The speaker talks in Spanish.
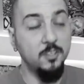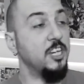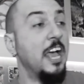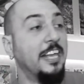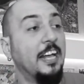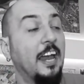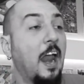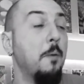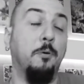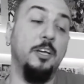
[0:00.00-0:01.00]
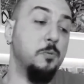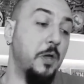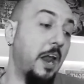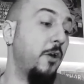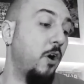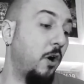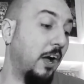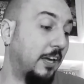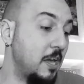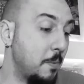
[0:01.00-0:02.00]
Sí, hay que aclarar, porque es verano
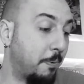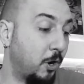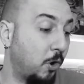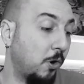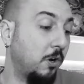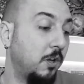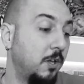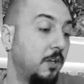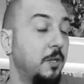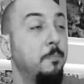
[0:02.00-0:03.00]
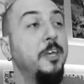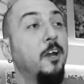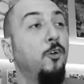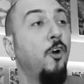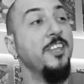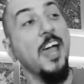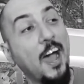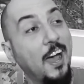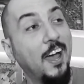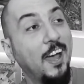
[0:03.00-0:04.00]
aquí, pero invierno
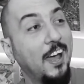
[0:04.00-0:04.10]
allá.